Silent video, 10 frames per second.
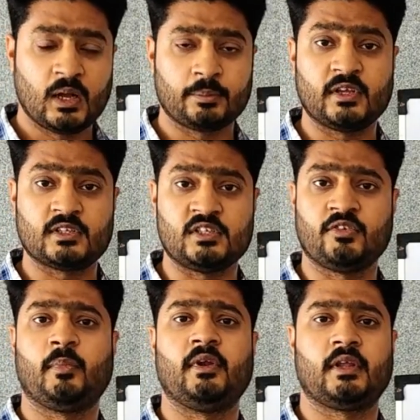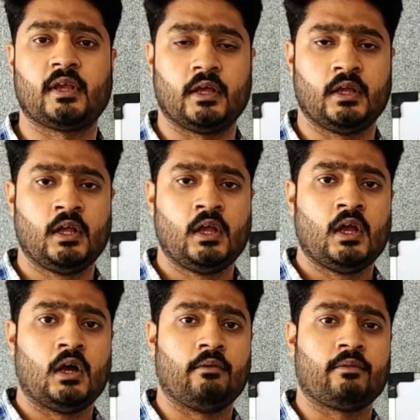आपकी अचीवमेंट क्या है
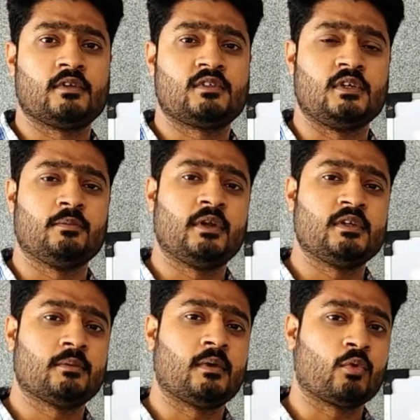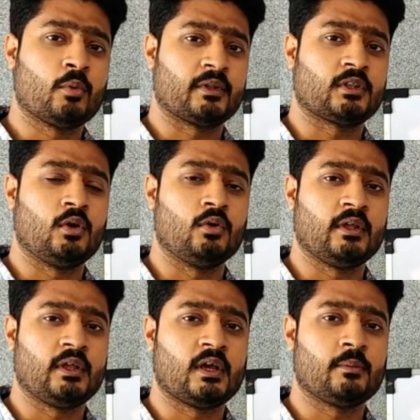आपकी अचीवमेंट जब आपको पता
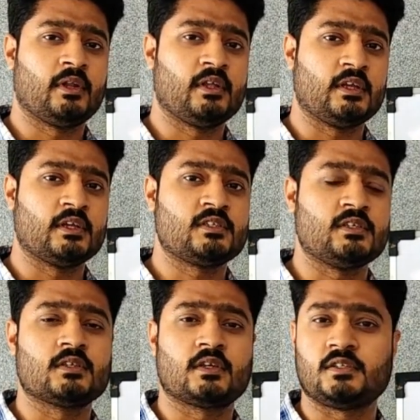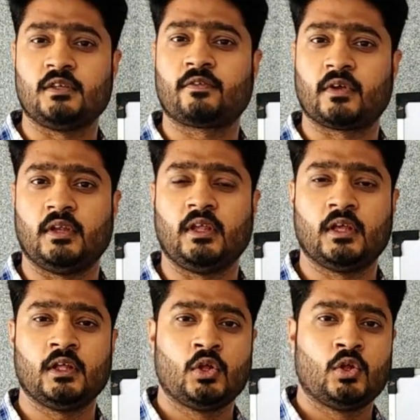होगी कि यार मैंने ये चीज़ अचीव करनी
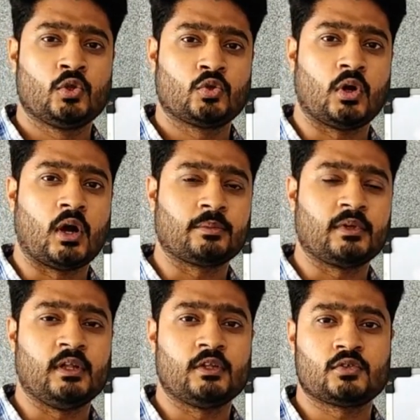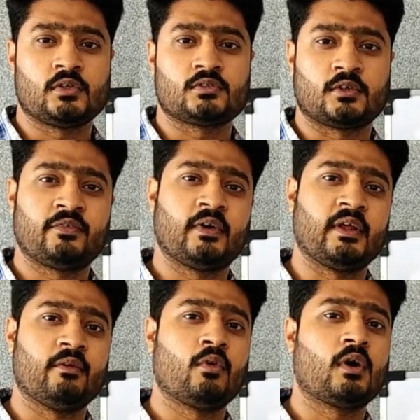है तो आपके लिए जो
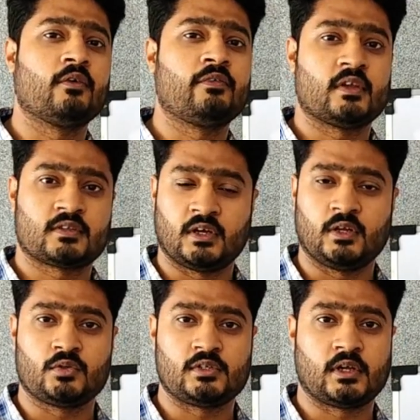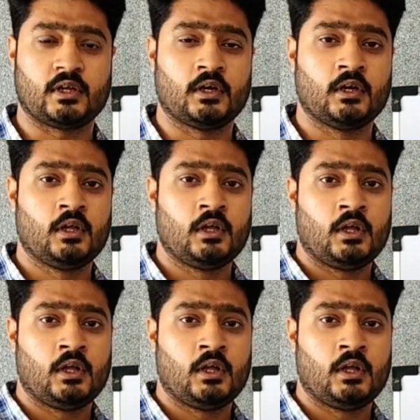सफ़र है वो काफ़ी आसान हो जाएगा